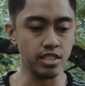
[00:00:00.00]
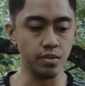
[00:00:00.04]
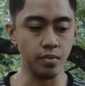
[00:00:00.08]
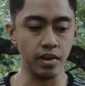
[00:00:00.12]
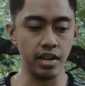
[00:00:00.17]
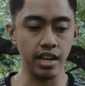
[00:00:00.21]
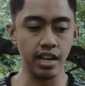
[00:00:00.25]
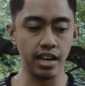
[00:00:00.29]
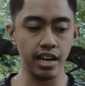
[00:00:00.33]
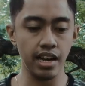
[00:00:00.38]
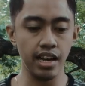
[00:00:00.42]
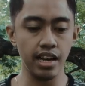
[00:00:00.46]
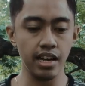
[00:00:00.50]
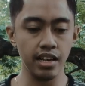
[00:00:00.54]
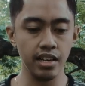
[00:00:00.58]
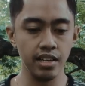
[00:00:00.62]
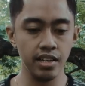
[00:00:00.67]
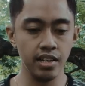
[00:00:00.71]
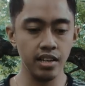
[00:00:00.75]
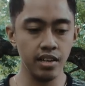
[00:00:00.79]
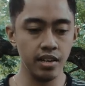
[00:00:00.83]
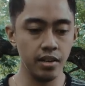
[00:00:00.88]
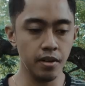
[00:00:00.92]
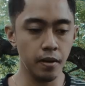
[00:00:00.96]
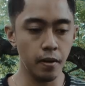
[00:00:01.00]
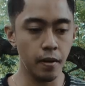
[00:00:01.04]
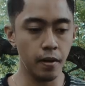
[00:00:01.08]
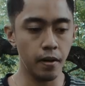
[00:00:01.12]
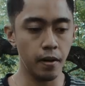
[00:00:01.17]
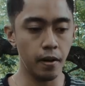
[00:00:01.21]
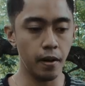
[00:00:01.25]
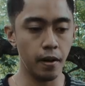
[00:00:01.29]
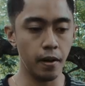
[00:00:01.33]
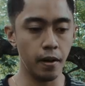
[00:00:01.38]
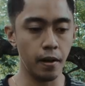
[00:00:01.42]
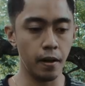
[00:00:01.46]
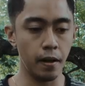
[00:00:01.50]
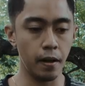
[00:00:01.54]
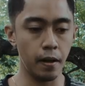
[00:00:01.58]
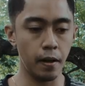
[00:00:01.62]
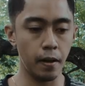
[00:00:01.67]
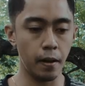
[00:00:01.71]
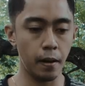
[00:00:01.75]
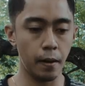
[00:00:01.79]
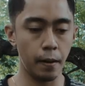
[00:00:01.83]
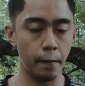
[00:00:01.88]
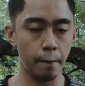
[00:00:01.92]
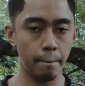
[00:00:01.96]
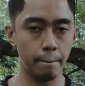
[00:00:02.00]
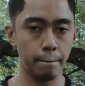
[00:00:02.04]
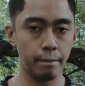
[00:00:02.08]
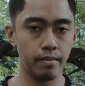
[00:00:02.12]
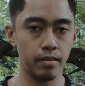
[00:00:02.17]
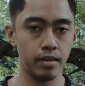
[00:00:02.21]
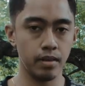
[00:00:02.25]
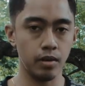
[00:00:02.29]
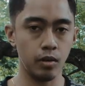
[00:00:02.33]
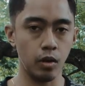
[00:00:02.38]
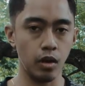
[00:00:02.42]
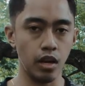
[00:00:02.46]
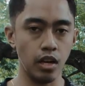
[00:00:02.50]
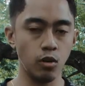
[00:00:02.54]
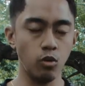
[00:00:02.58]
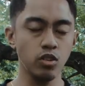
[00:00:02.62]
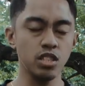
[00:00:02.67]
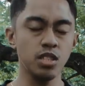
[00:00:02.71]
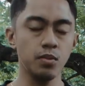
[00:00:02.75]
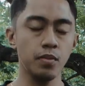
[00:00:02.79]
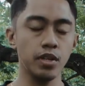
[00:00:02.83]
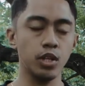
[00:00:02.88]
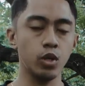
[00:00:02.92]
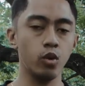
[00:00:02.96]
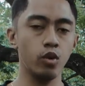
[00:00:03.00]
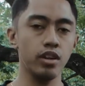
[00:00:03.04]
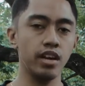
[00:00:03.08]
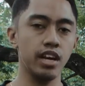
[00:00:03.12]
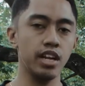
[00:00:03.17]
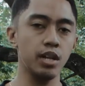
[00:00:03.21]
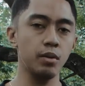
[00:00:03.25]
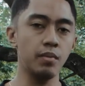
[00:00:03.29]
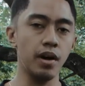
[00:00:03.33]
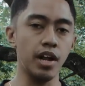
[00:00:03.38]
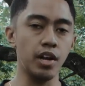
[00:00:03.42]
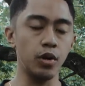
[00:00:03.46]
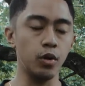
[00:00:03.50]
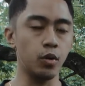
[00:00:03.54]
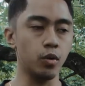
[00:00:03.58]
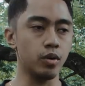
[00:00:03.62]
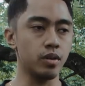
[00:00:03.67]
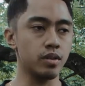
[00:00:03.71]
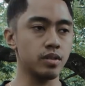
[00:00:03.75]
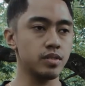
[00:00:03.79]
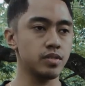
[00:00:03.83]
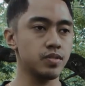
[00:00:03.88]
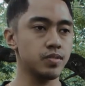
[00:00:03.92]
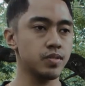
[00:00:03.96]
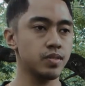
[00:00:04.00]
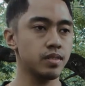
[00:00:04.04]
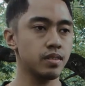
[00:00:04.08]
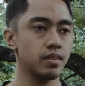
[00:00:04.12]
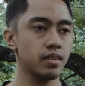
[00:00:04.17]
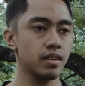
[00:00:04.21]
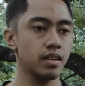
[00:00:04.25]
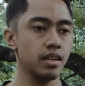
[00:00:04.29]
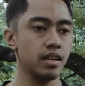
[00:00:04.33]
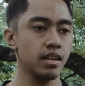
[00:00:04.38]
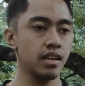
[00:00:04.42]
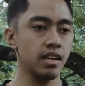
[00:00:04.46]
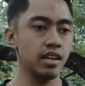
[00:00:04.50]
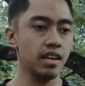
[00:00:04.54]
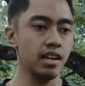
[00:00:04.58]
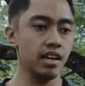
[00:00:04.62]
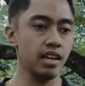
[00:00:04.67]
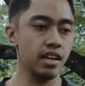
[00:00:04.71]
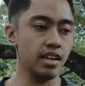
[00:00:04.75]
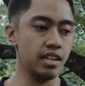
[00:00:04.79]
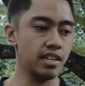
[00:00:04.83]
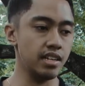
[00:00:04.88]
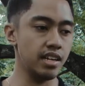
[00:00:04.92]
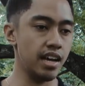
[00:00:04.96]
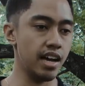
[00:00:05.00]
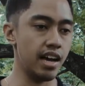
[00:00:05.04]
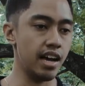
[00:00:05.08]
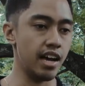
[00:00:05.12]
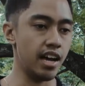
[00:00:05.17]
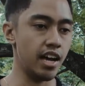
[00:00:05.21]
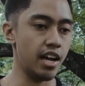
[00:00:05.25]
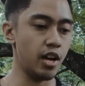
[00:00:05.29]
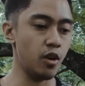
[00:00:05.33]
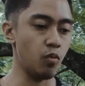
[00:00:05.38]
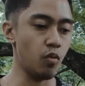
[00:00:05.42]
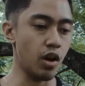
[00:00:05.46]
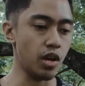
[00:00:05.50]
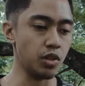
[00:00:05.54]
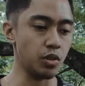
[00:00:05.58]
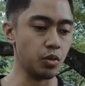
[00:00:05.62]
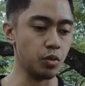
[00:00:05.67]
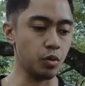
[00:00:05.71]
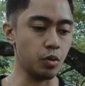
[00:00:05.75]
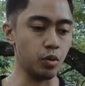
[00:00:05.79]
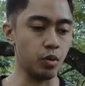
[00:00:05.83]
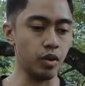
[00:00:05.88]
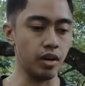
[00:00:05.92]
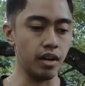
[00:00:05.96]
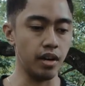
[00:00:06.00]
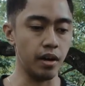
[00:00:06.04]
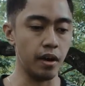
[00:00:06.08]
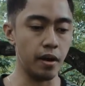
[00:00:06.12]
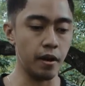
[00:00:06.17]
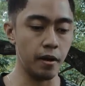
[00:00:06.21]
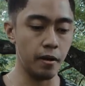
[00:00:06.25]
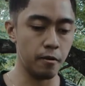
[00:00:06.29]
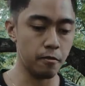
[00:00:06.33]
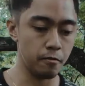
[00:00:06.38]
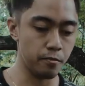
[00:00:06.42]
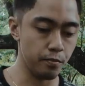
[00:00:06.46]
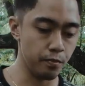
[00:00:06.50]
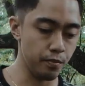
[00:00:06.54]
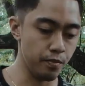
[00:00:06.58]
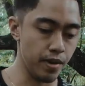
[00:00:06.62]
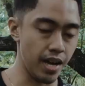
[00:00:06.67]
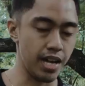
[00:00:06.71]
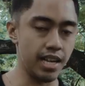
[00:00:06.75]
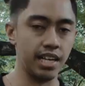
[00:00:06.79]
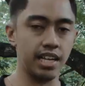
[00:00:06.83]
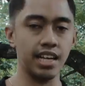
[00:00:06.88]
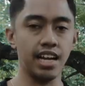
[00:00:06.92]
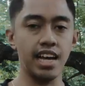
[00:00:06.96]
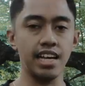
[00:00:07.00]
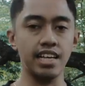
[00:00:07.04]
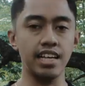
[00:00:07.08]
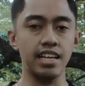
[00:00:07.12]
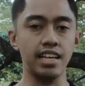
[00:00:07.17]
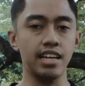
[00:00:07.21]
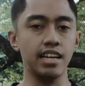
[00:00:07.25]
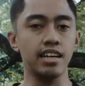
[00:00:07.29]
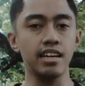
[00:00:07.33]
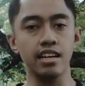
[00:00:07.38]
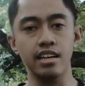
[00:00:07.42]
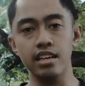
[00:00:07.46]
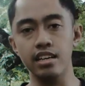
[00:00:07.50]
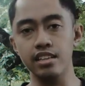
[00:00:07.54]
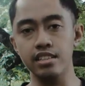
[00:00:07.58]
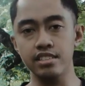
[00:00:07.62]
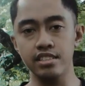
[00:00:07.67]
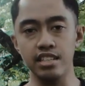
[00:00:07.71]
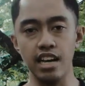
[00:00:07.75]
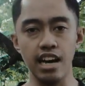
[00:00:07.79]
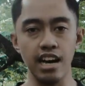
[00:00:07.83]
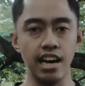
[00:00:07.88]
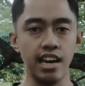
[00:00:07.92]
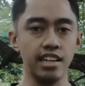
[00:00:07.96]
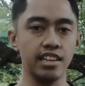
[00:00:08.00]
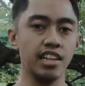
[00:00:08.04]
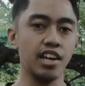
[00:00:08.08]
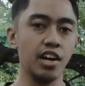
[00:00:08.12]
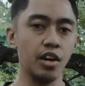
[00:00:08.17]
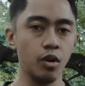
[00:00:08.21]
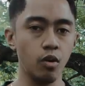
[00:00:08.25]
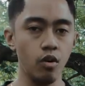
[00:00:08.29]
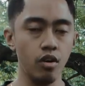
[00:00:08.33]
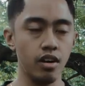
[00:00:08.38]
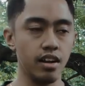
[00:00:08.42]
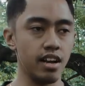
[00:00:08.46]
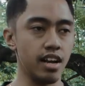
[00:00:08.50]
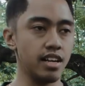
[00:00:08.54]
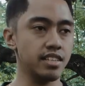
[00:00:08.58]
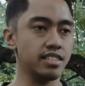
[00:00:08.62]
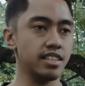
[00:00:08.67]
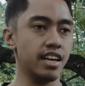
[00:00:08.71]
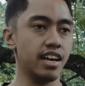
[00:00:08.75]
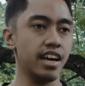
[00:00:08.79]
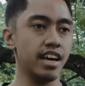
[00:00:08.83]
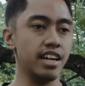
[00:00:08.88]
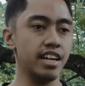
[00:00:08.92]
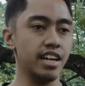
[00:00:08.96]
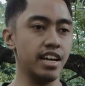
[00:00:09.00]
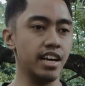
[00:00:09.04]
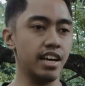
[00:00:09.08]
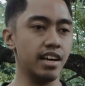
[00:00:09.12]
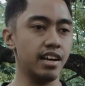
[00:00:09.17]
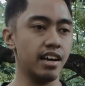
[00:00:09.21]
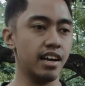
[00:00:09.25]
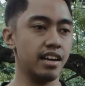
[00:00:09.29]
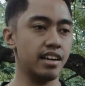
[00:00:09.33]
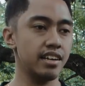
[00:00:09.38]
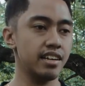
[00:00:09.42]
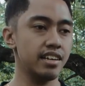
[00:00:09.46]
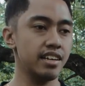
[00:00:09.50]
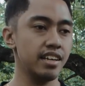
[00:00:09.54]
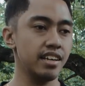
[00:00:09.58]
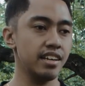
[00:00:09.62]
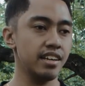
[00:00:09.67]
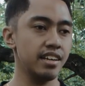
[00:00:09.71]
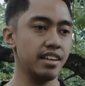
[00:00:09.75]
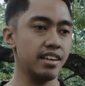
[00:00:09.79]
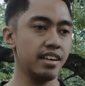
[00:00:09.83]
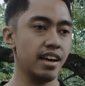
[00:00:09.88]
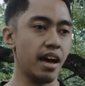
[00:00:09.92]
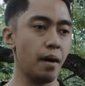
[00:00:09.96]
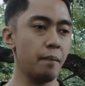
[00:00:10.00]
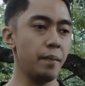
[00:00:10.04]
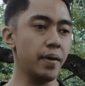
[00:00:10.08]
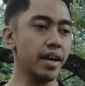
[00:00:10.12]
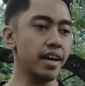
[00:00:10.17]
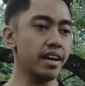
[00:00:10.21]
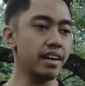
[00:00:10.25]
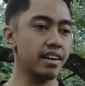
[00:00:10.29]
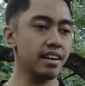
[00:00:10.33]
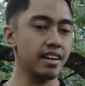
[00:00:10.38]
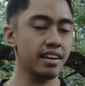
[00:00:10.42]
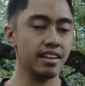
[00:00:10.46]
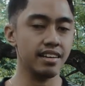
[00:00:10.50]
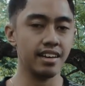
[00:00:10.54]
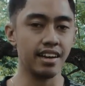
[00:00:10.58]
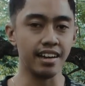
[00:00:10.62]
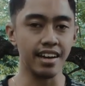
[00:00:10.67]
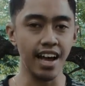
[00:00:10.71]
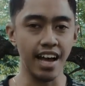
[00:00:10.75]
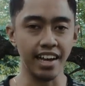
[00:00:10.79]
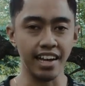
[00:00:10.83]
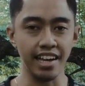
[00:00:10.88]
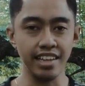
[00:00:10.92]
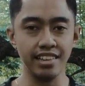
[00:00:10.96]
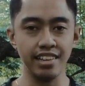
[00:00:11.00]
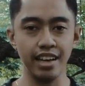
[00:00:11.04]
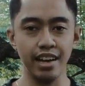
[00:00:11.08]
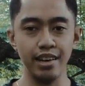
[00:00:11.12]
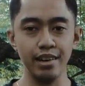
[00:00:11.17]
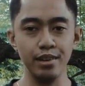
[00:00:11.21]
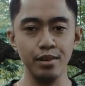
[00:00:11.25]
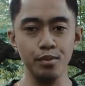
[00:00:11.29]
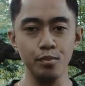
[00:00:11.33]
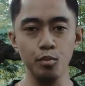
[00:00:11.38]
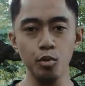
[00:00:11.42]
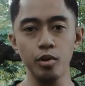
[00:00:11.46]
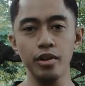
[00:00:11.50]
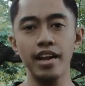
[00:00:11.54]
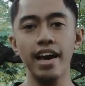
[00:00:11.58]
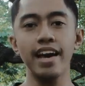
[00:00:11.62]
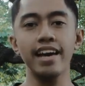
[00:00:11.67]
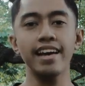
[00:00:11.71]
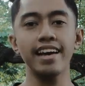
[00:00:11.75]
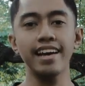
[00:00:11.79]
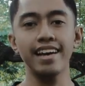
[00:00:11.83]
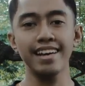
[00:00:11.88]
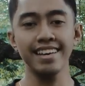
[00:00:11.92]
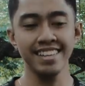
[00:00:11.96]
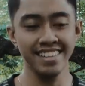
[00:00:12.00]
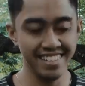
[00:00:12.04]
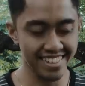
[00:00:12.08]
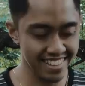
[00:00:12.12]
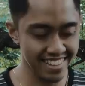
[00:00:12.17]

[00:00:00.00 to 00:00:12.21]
sebenarnya uh, kan gue sempat kuliah di Bandung dan waktu gue balik lagi ke Jakarta gue ngerasa ada apa ya kekagetan budaya